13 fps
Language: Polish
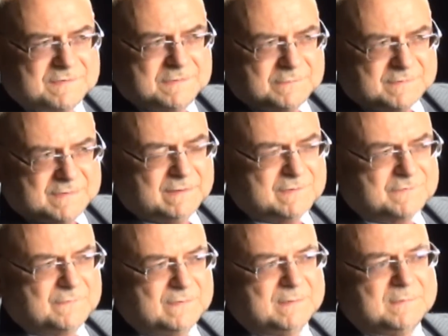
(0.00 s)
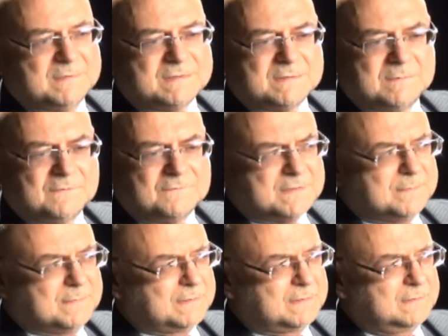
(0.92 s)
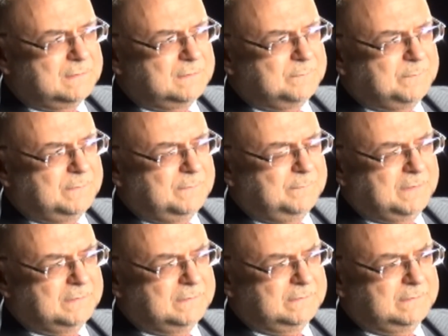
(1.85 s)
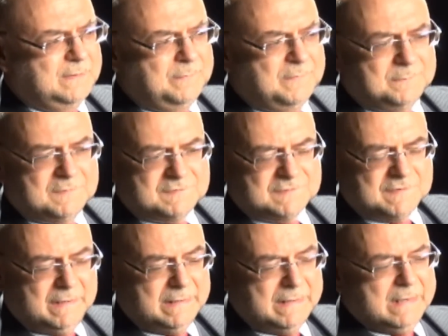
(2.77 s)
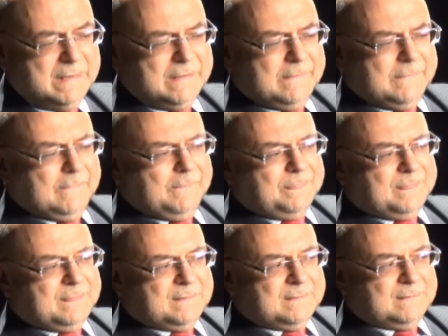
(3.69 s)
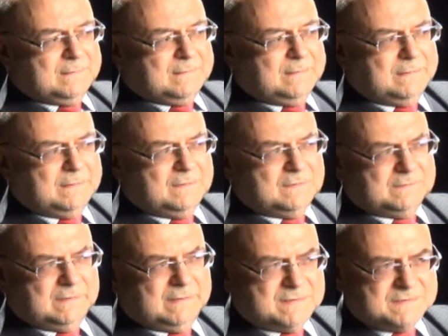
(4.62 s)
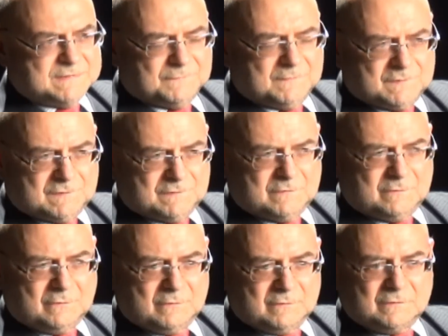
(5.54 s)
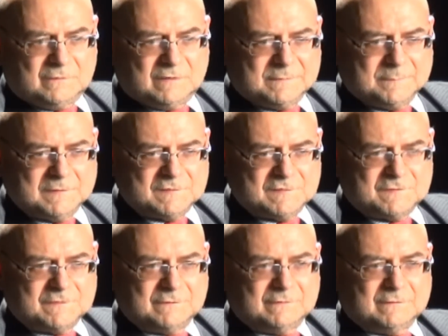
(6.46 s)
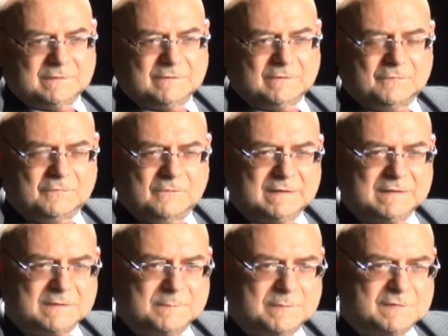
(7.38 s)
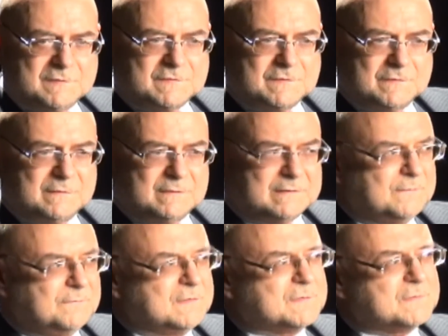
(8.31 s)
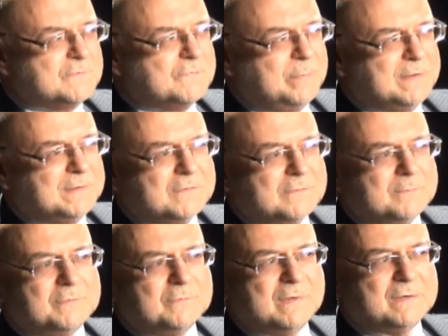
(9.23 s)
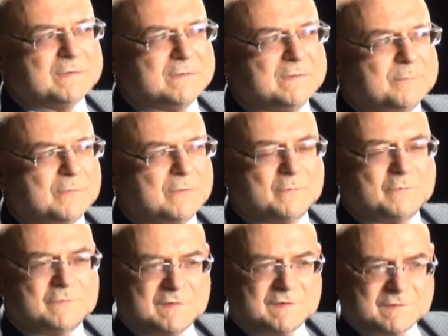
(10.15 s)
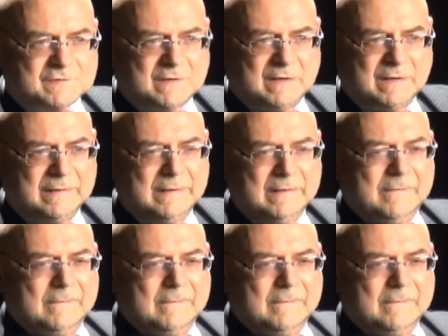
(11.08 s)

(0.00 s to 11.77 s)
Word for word: został zaangażowany między innymi w zamach na papieża Y, teraz cofnę się do, do lat 50. W latach 50. największą wpadką była, była ucieczka